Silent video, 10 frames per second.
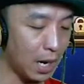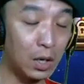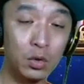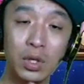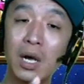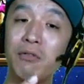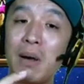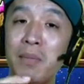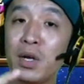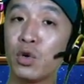Elunia
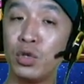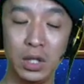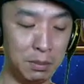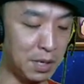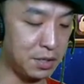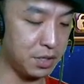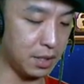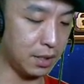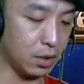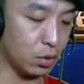farming rune
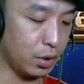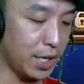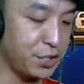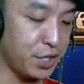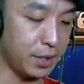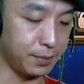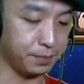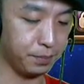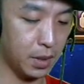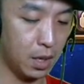dimension, rune ancient.
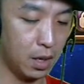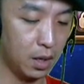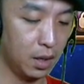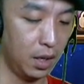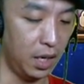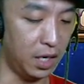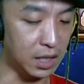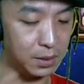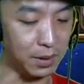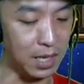Ini
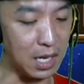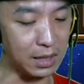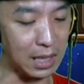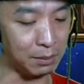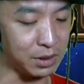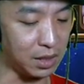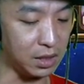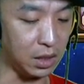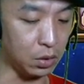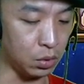sebenarnya tidak bisa
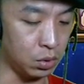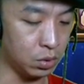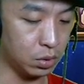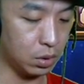ditiru